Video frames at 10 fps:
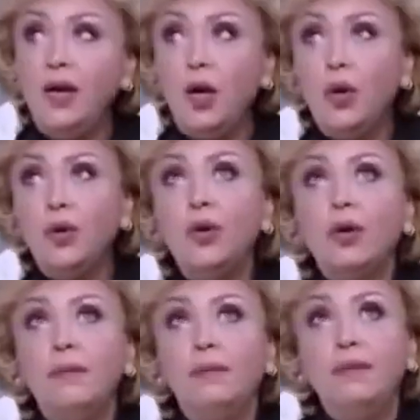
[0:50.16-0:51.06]
اي
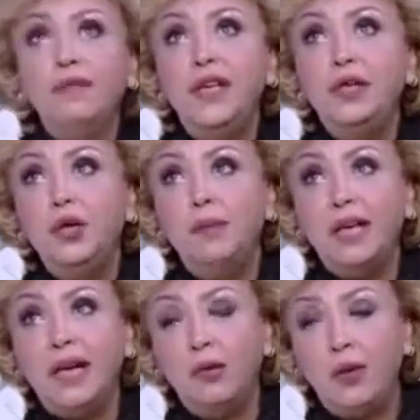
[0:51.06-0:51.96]
حروق في نوع
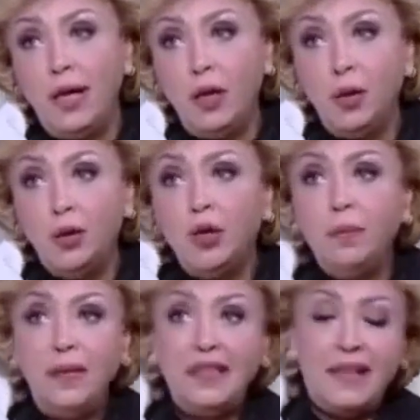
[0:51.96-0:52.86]
من انواع
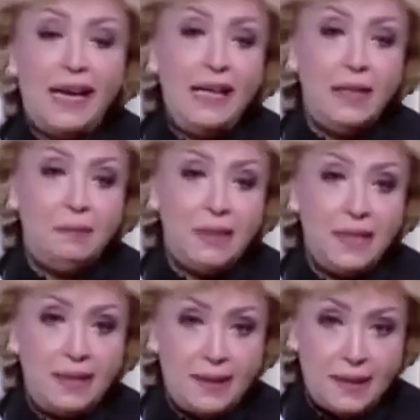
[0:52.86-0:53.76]
الحروق بيتعالج
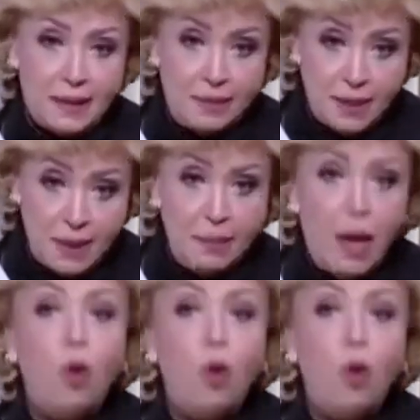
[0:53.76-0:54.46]
بزيت السمسم